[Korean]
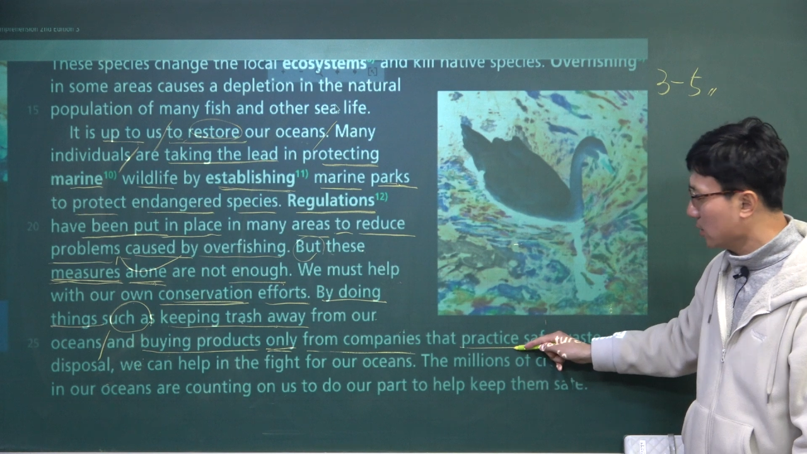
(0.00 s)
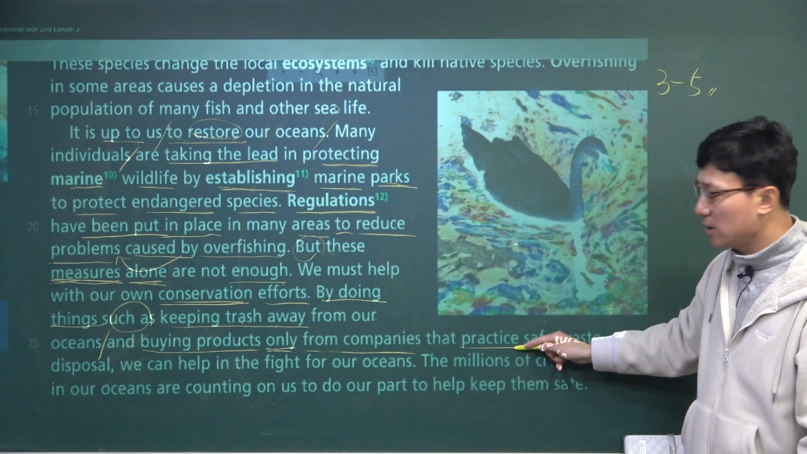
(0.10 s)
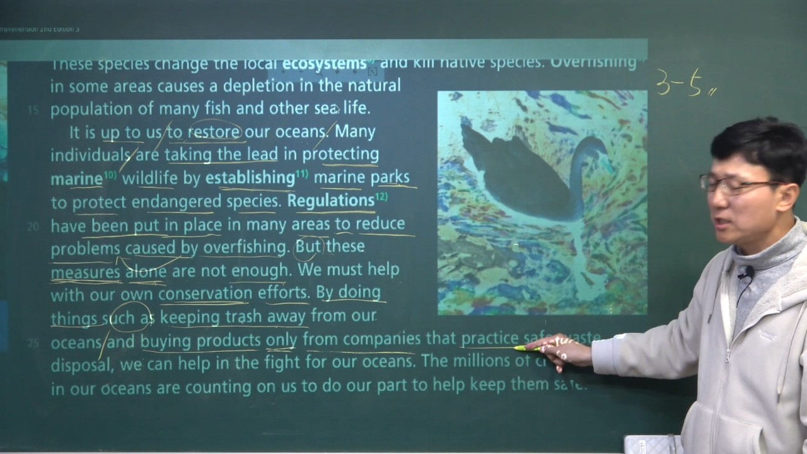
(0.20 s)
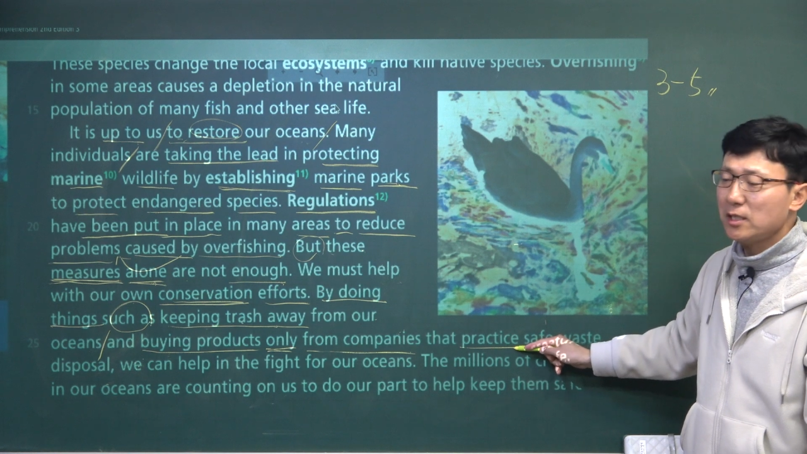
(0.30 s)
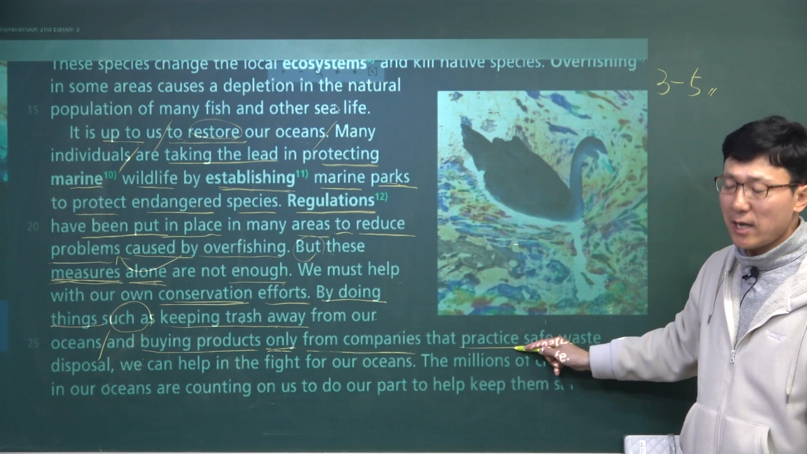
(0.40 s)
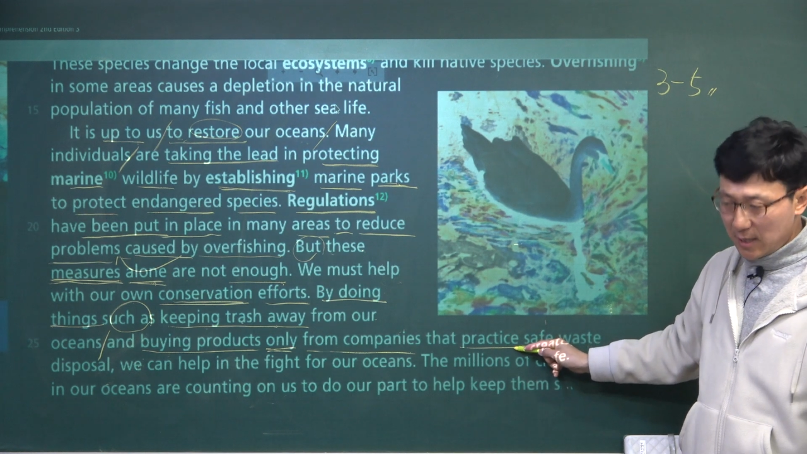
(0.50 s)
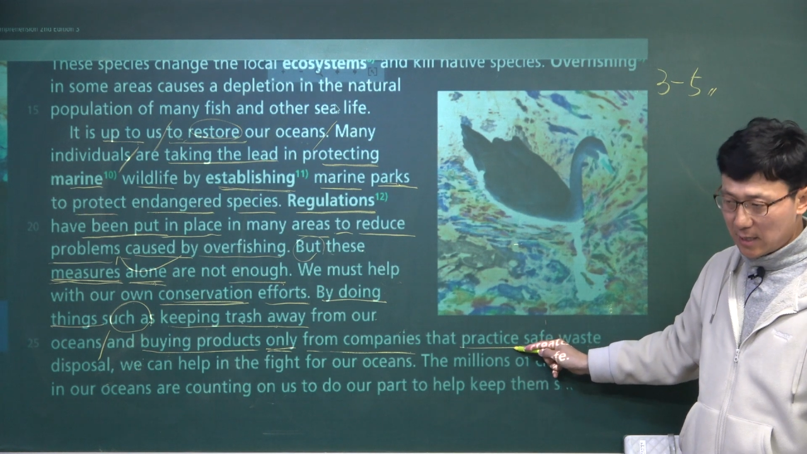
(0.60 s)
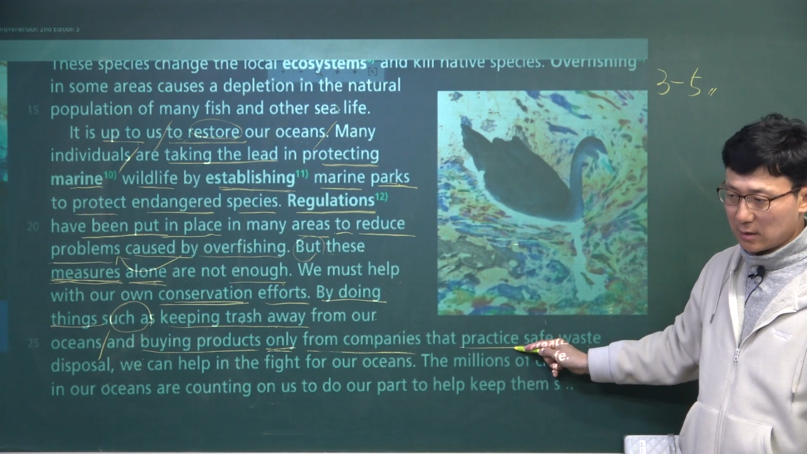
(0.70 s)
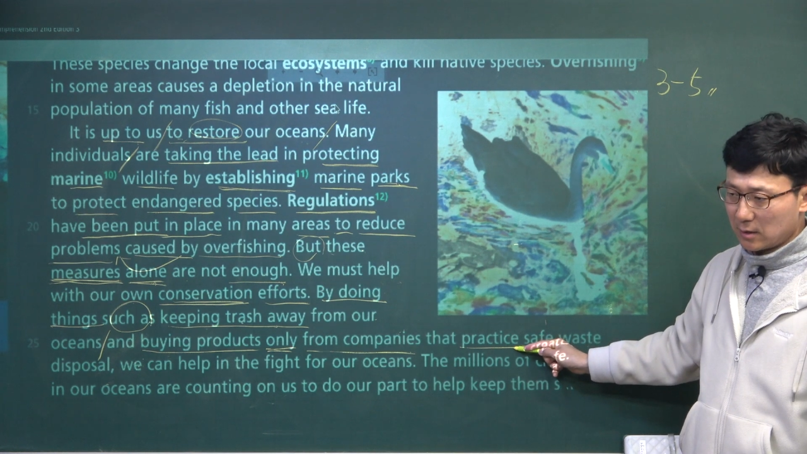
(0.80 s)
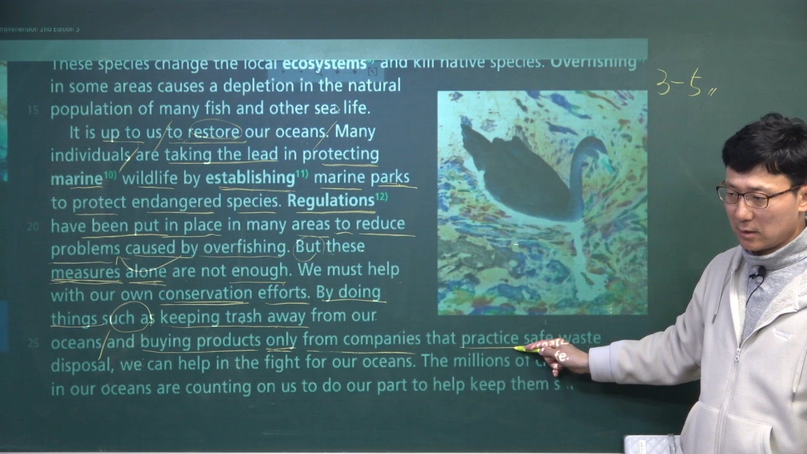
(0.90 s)

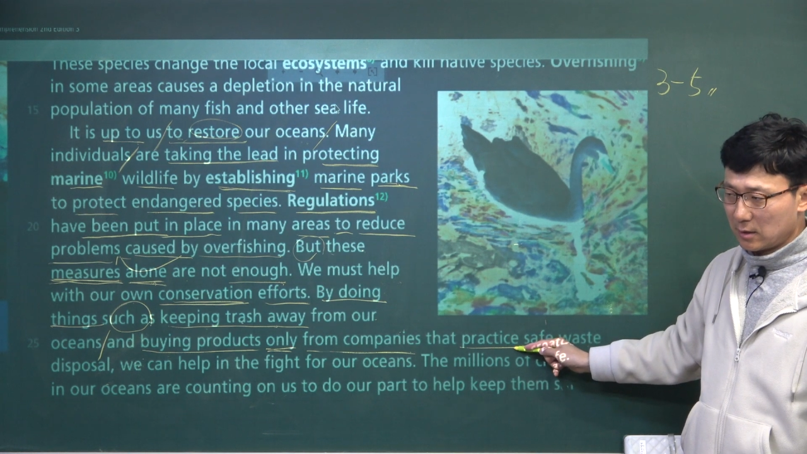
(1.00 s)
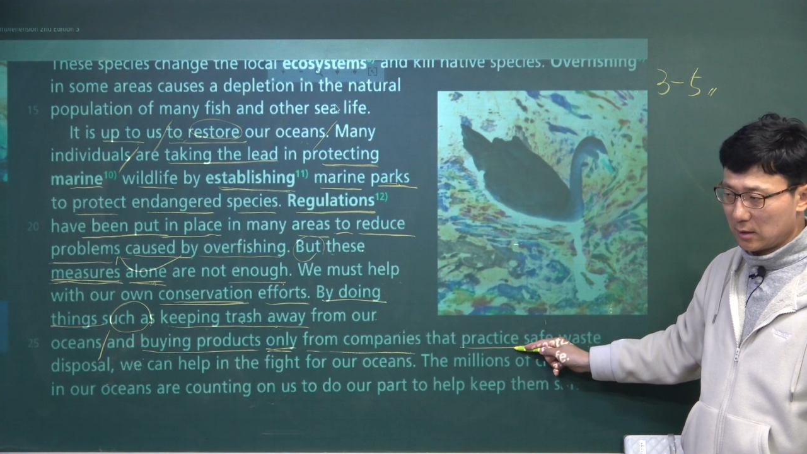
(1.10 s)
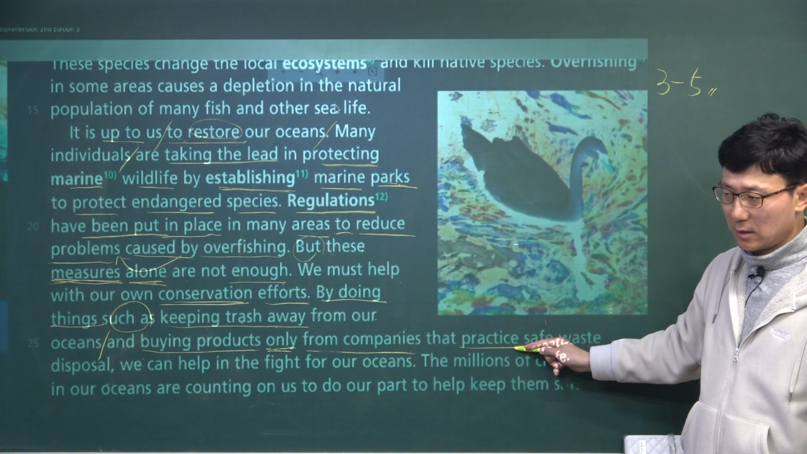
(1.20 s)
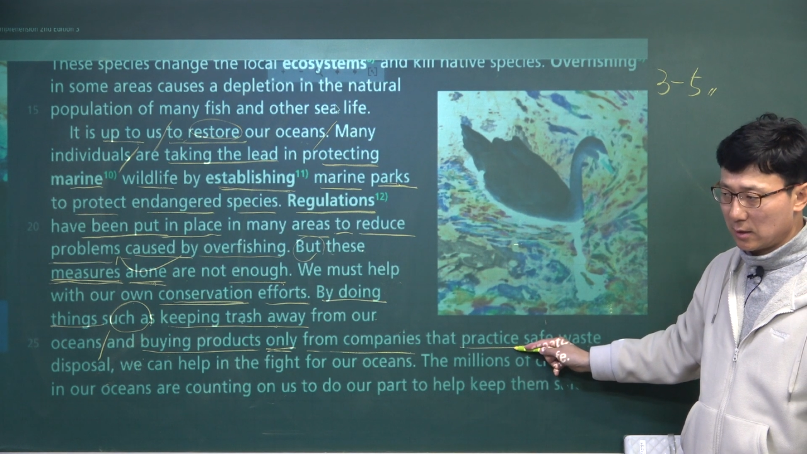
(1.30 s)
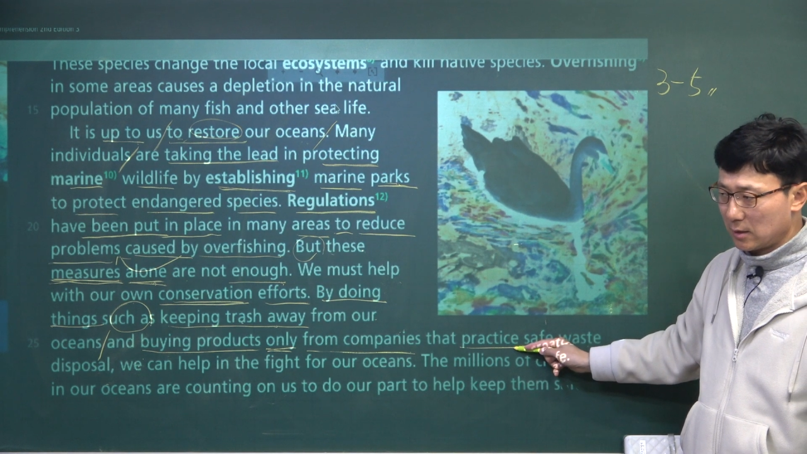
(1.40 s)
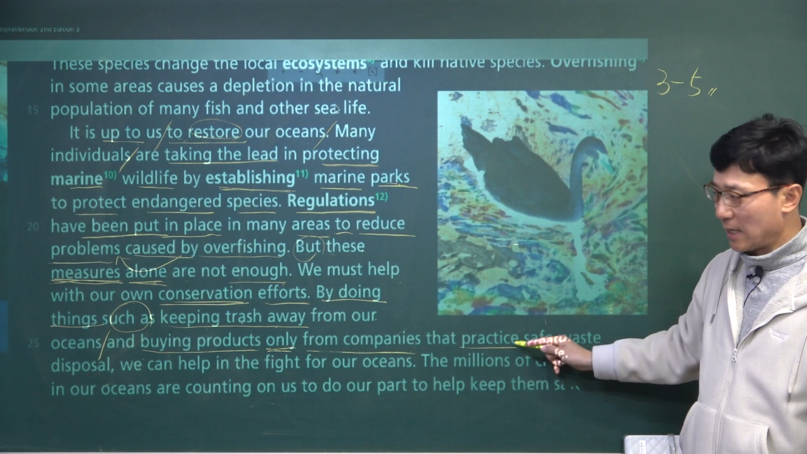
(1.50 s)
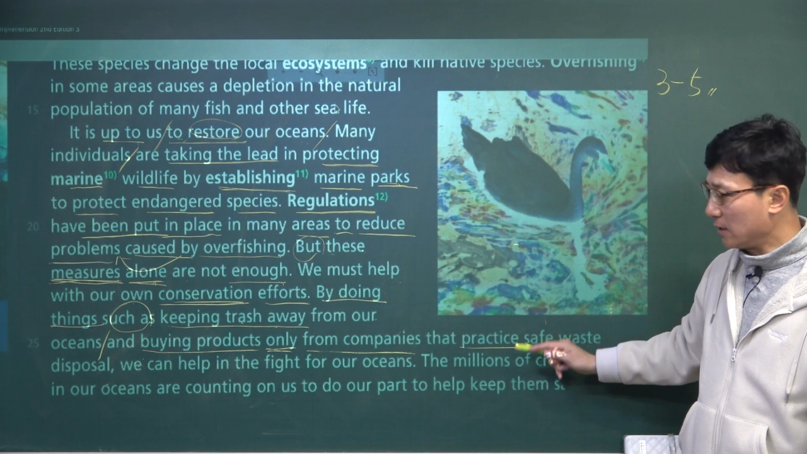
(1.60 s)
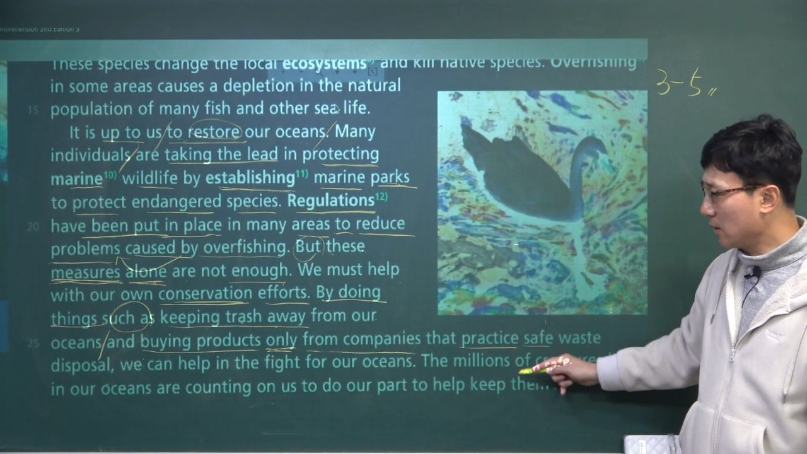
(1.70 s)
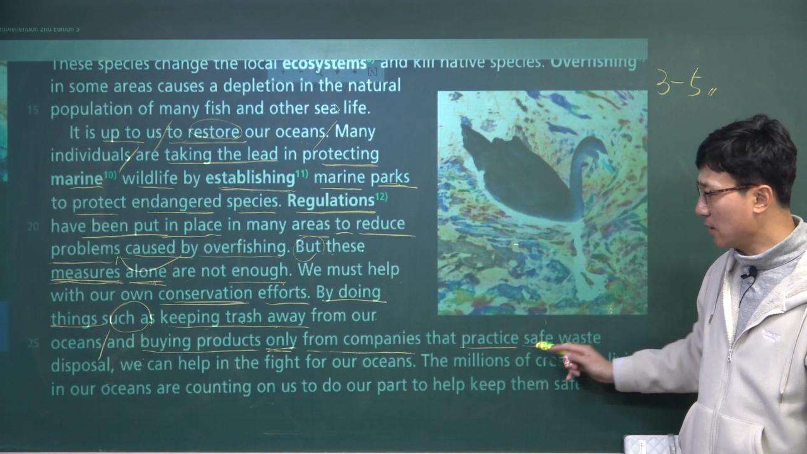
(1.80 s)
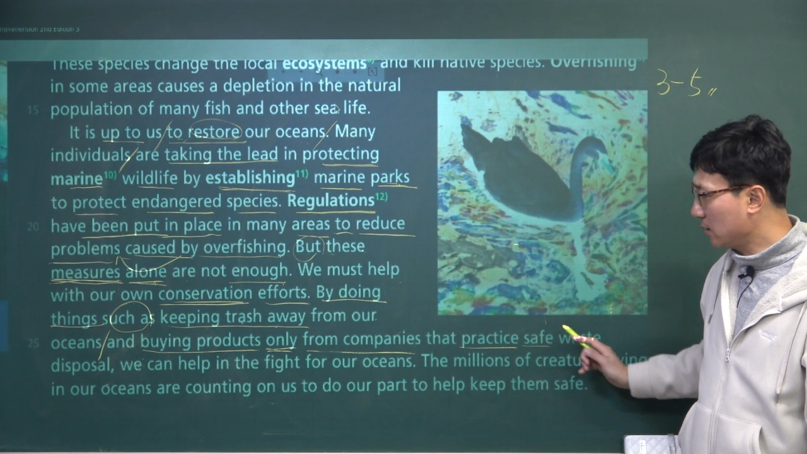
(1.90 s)
실행하는
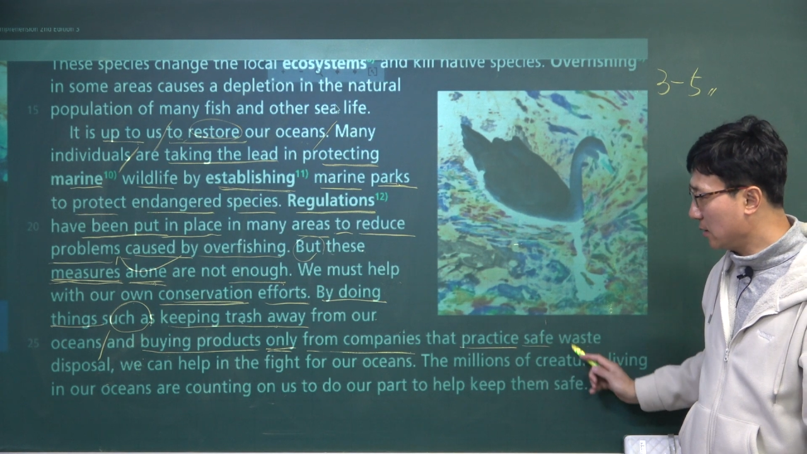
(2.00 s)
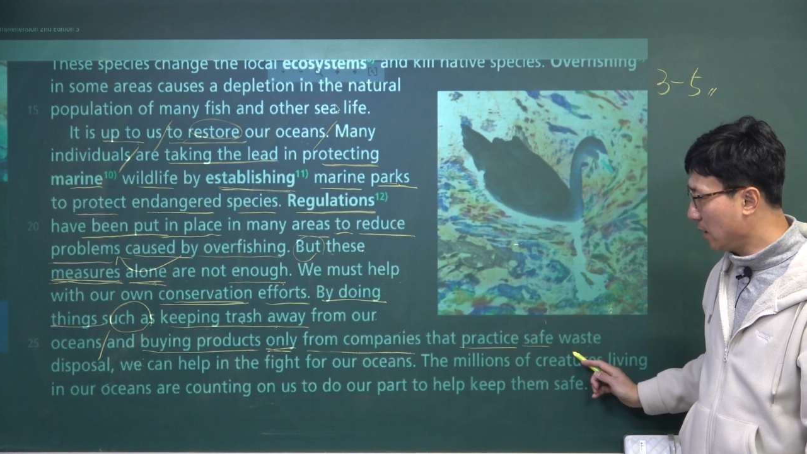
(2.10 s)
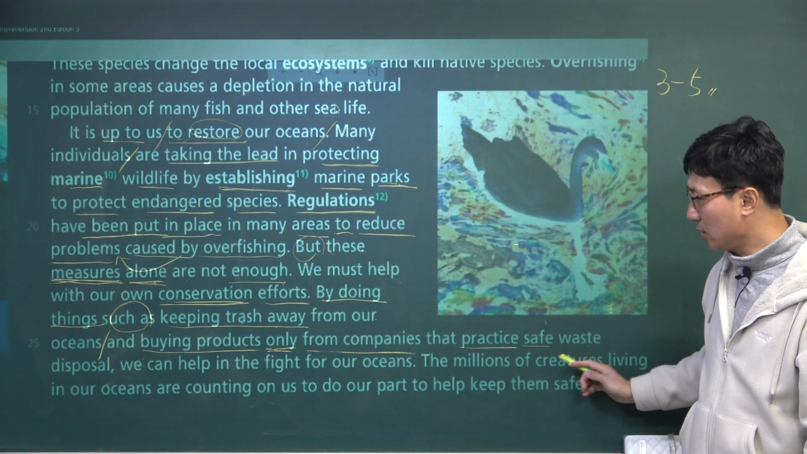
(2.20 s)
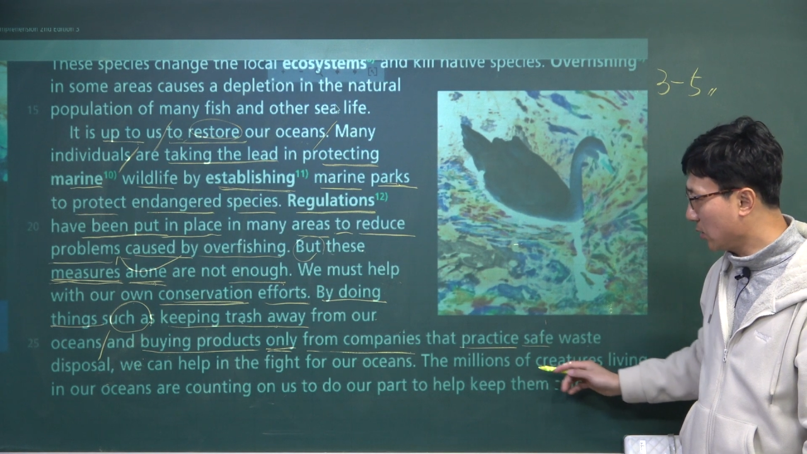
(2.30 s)
안전한 쓰레기